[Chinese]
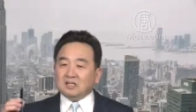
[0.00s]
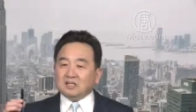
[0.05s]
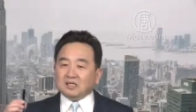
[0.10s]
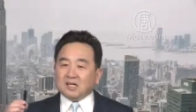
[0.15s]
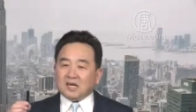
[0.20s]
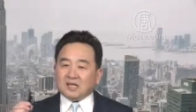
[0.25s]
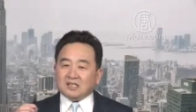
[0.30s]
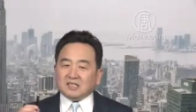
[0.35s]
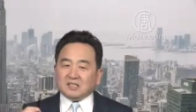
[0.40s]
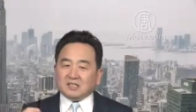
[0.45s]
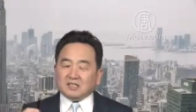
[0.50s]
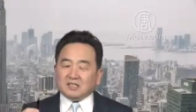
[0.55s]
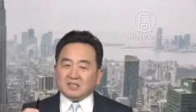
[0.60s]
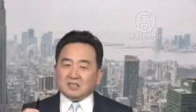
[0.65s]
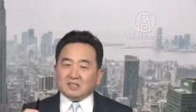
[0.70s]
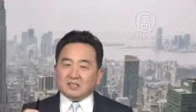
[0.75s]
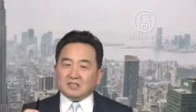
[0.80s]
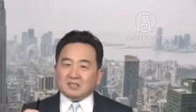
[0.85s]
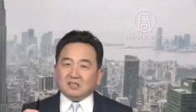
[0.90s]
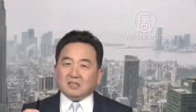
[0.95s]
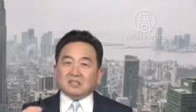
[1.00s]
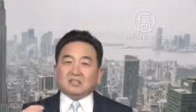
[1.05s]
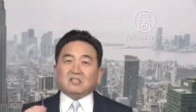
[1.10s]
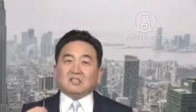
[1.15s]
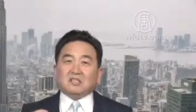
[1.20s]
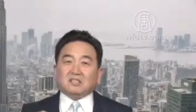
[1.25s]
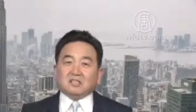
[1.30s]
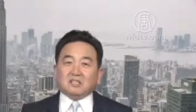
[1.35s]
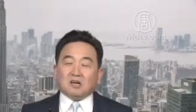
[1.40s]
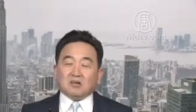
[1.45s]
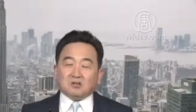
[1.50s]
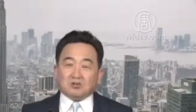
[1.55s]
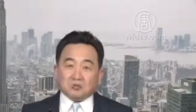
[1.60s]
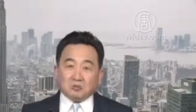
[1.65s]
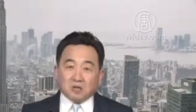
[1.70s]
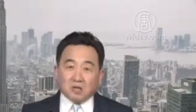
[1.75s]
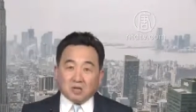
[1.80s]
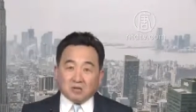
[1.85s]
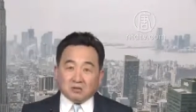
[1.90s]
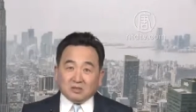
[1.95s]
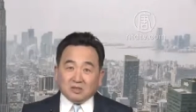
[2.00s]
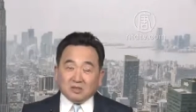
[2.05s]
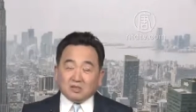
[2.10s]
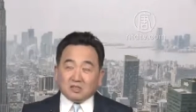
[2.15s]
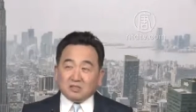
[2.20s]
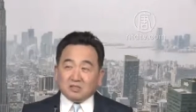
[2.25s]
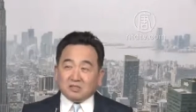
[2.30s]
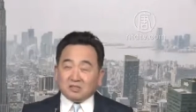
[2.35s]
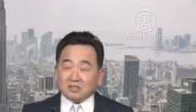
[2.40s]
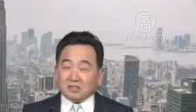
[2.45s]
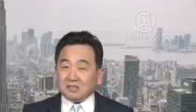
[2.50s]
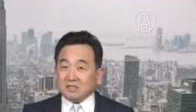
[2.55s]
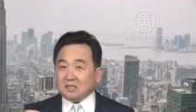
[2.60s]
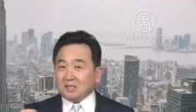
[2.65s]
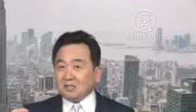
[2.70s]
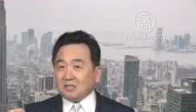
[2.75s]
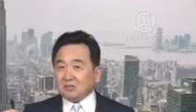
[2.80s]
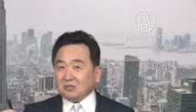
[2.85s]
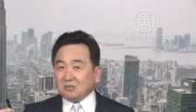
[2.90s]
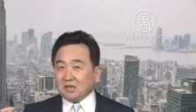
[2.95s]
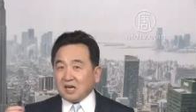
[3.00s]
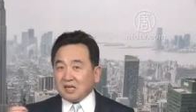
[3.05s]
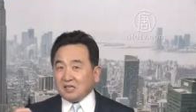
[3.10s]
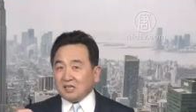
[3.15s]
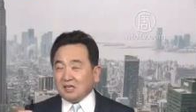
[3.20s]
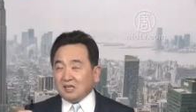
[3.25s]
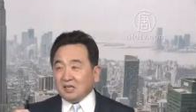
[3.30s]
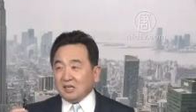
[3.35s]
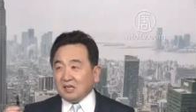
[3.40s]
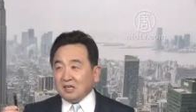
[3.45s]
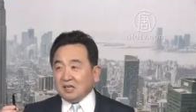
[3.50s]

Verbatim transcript: 在这个你只能叫宗教仪式，实际就是他的